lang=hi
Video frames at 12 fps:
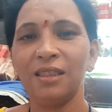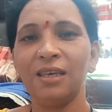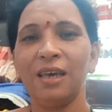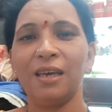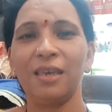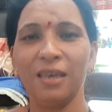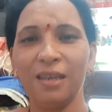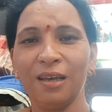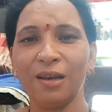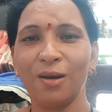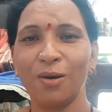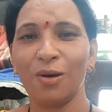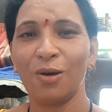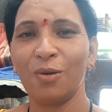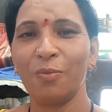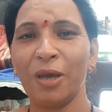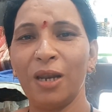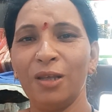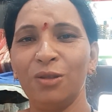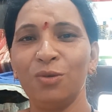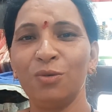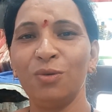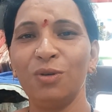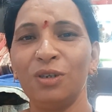है कीरिंग और मैं लेती हूँ